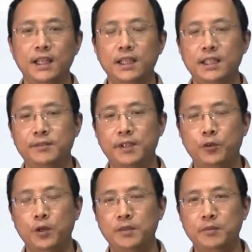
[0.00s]
那么
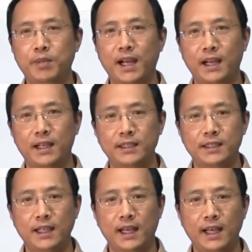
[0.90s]
我们把
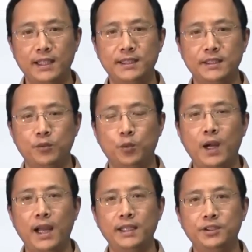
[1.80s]
x
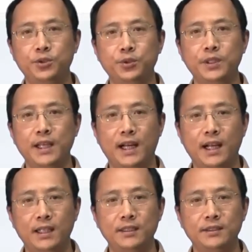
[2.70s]
y 属于
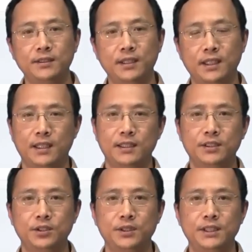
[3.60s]
R 啊，
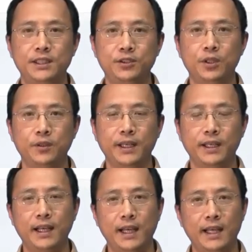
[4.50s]
就记作为
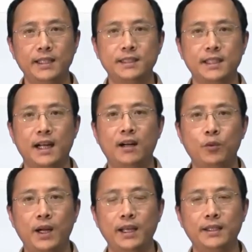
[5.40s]
x R
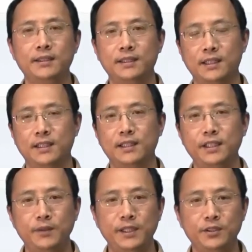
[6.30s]
y 啊，因
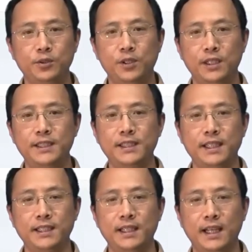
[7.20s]
为如果写
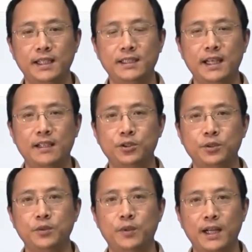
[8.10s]
这个 x R 属于
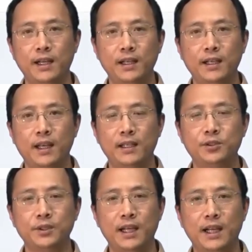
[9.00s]
y 呃
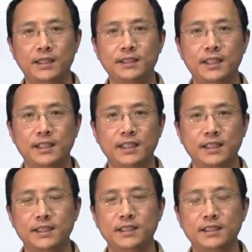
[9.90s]
属于 R 这样的一个
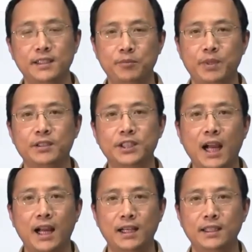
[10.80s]
形式，它比较
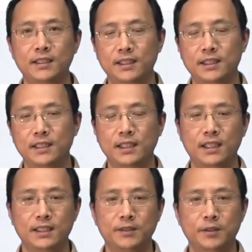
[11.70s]
长，
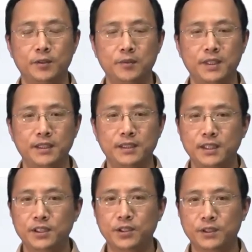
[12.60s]
嗯，那么我们
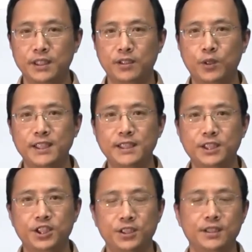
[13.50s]
用这个关系
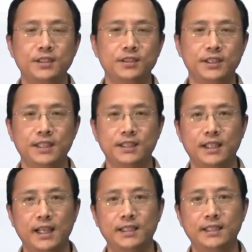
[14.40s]
式就写成了
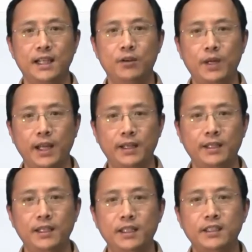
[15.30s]
x R y。
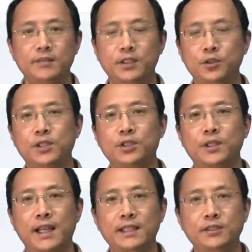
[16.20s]
那么如果说
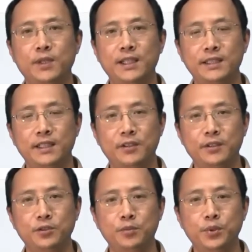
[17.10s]
x y 这个二元
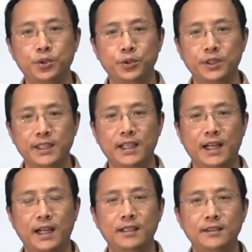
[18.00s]
组不属于这个
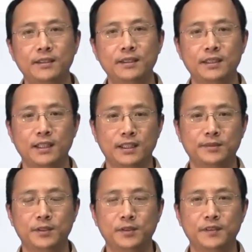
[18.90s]
r，呃，那
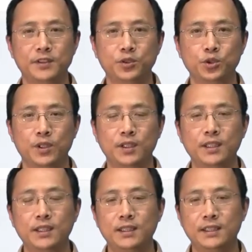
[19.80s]
么我们就说
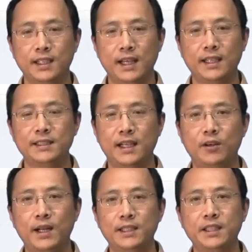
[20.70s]
这个 x r
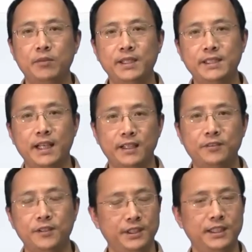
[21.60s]
y 前面加一个
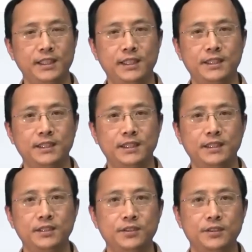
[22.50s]
否定连接词，
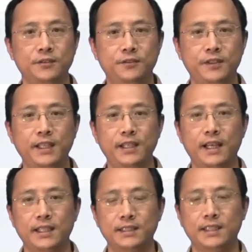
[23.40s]
就是非
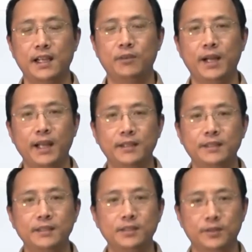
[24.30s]
x r y，
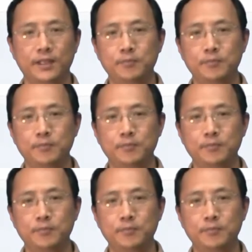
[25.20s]
对吧？